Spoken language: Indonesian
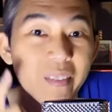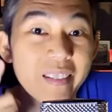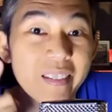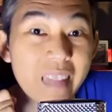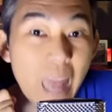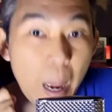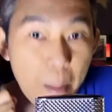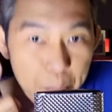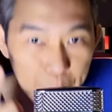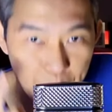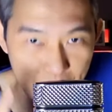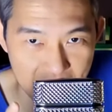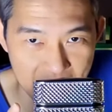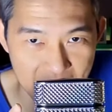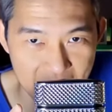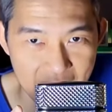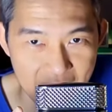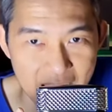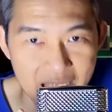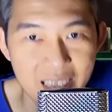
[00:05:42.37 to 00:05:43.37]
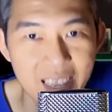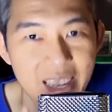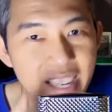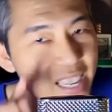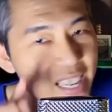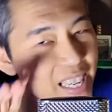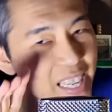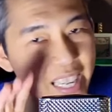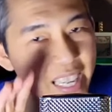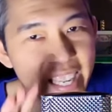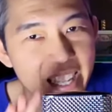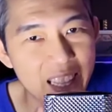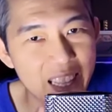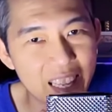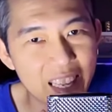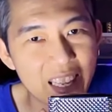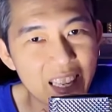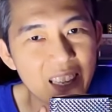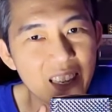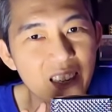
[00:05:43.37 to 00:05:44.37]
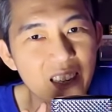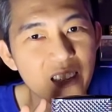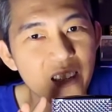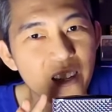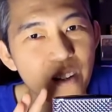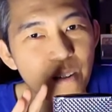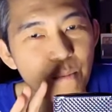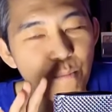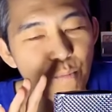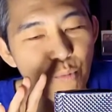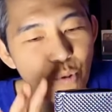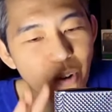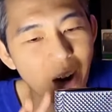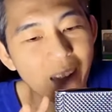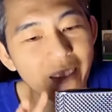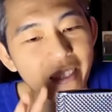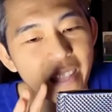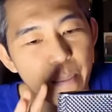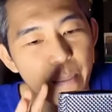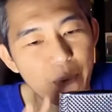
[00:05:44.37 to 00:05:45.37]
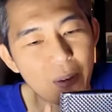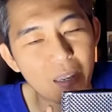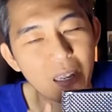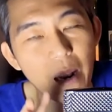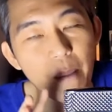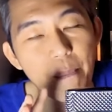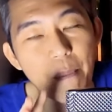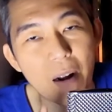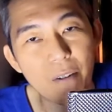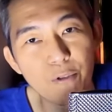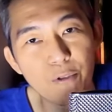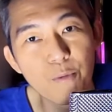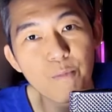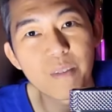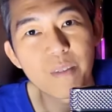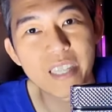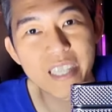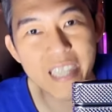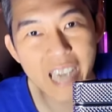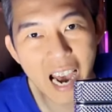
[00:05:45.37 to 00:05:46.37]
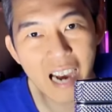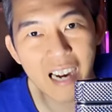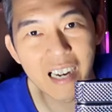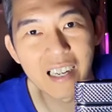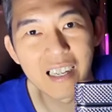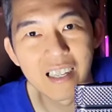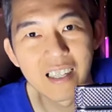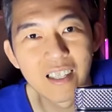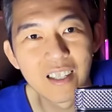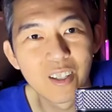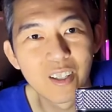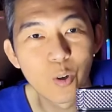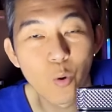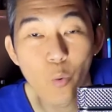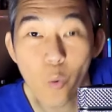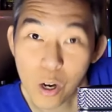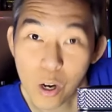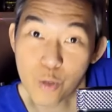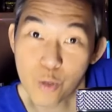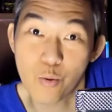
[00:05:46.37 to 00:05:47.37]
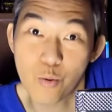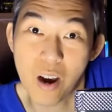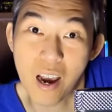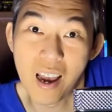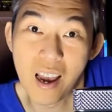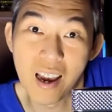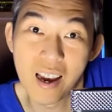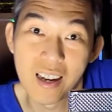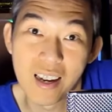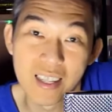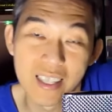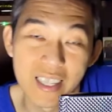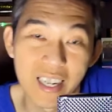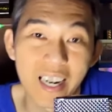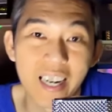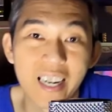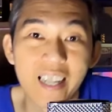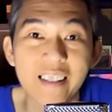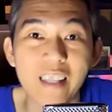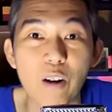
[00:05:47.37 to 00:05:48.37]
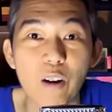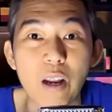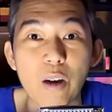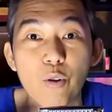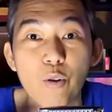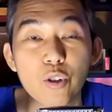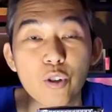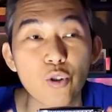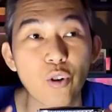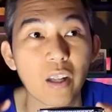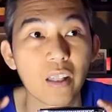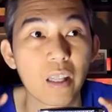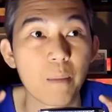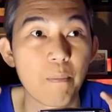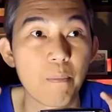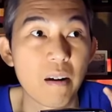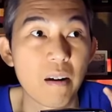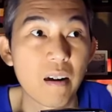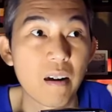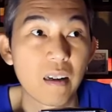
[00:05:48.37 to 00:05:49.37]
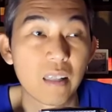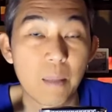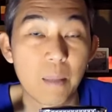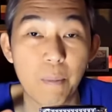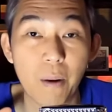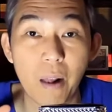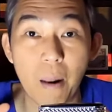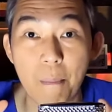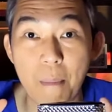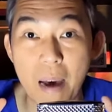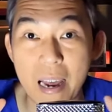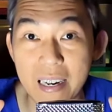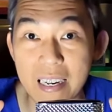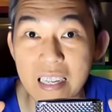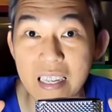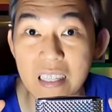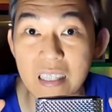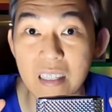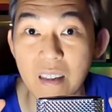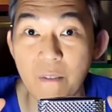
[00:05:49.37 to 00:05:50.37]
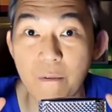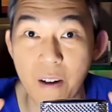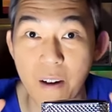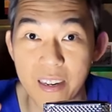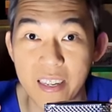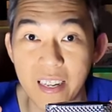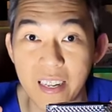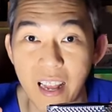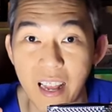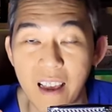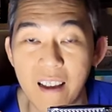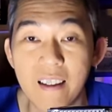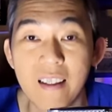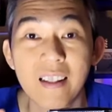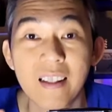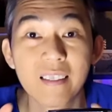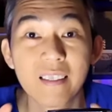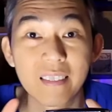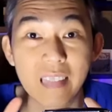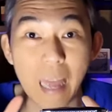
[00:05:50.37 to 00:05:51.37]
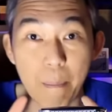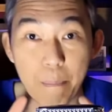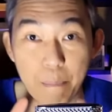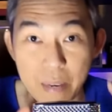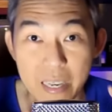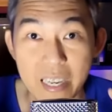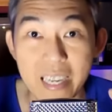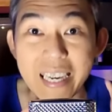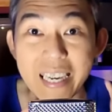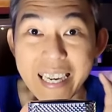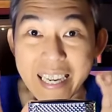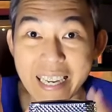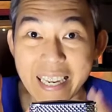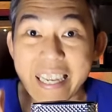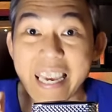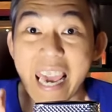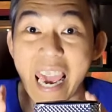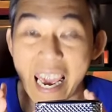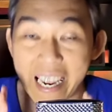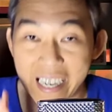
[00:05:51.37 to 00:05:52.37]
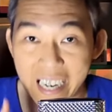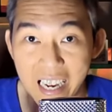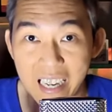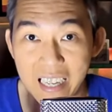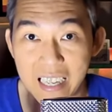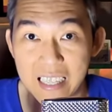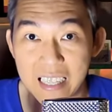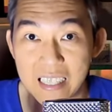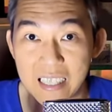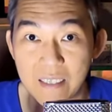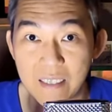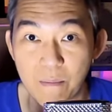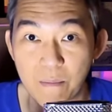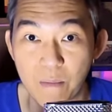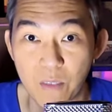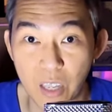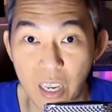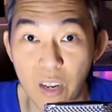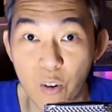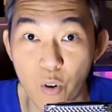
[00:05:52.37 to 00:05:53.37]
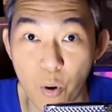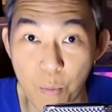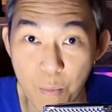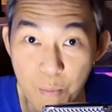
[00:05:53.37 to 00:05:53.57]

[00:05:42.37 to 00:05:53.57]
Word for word: Tapi ini bukan tipikal parfum yang gua suka ya kalian tau lah gue suka tipe tipikal manis vanilla tapi ini enak guys oke gue